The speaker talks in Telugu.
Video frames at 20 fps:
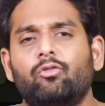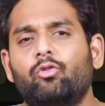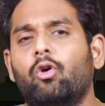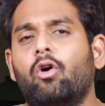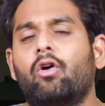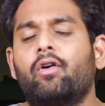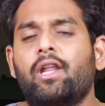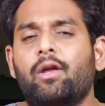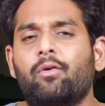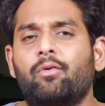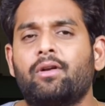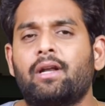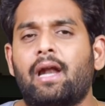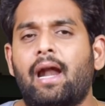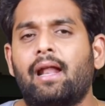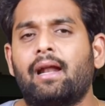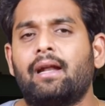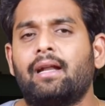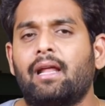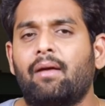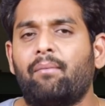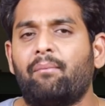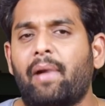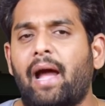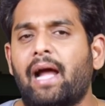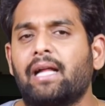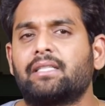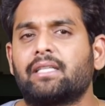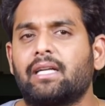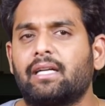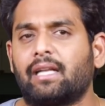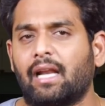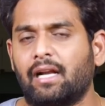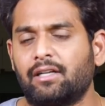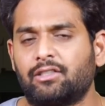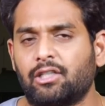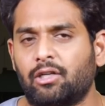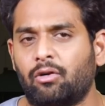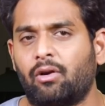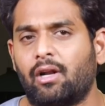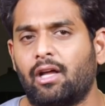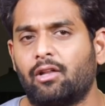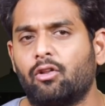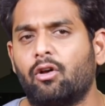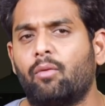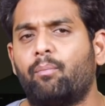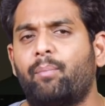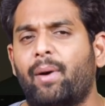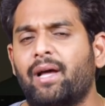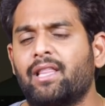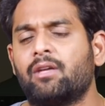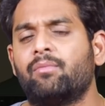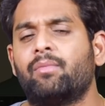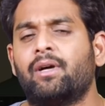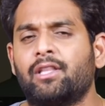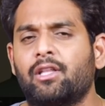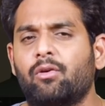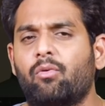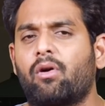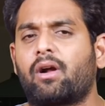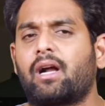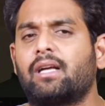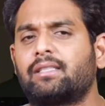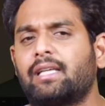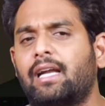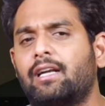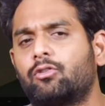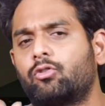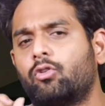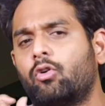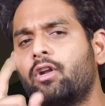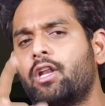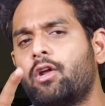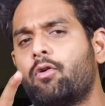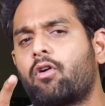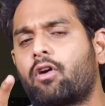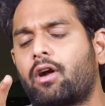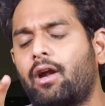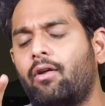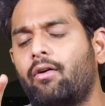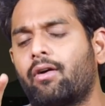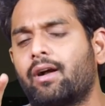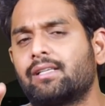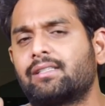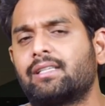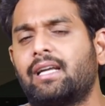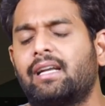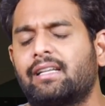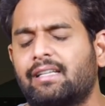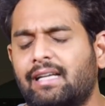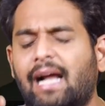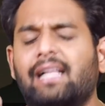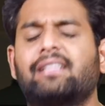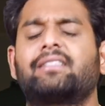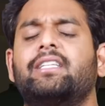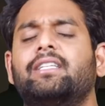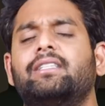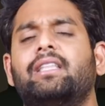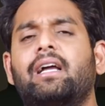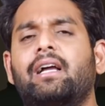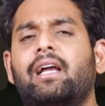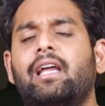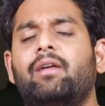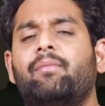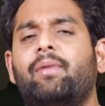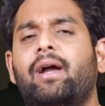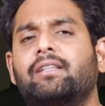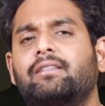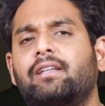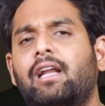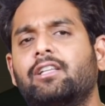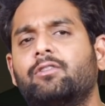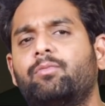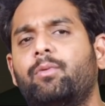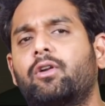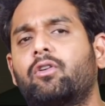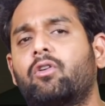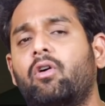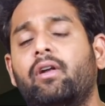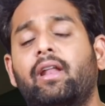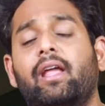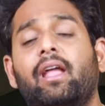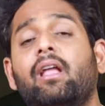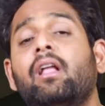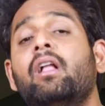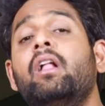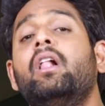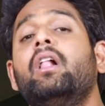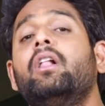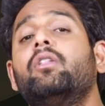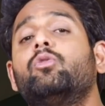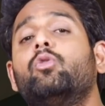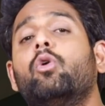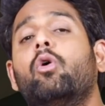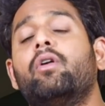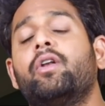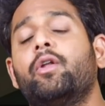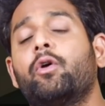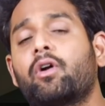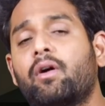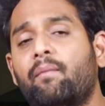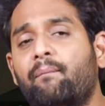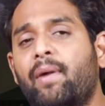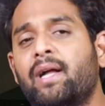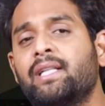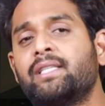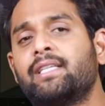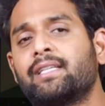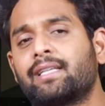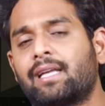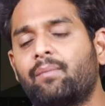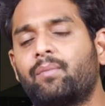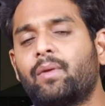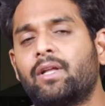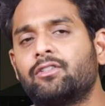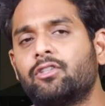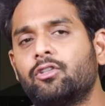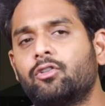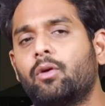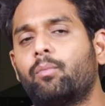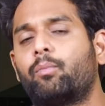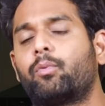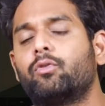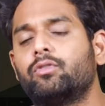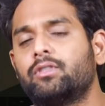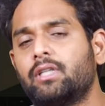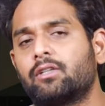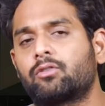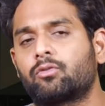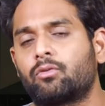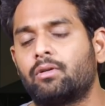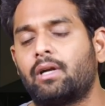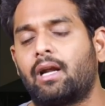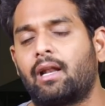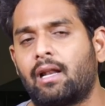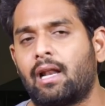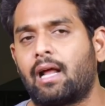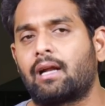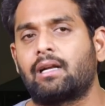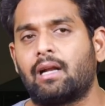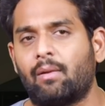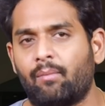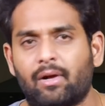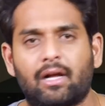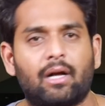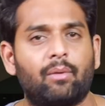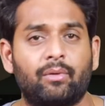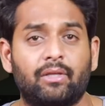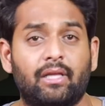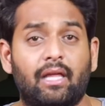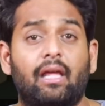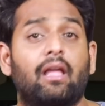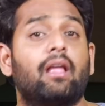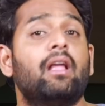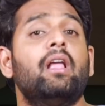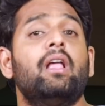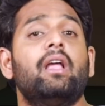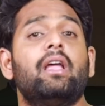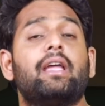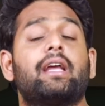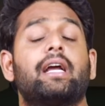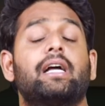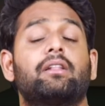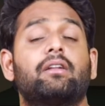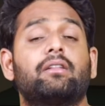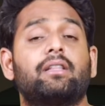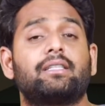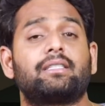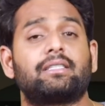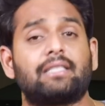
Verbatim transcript: ధోని ఉన్నాడంటే మ్యాచ్కి టెన్షన్ ఉండదు పది మంది ఒక సైడ్ ధోని ఒక్కడే ఒక సైడ్ ఖచ్చితంగా ఈ మ్యాచ్ రాసి పెట్టుకోండి ధోని ఒక మంచి కెప్టెన్సీతో ప్రూవ్ చేసుకుంటాడని నాకు నమ్మకం ఉంది ఇక తర్వాత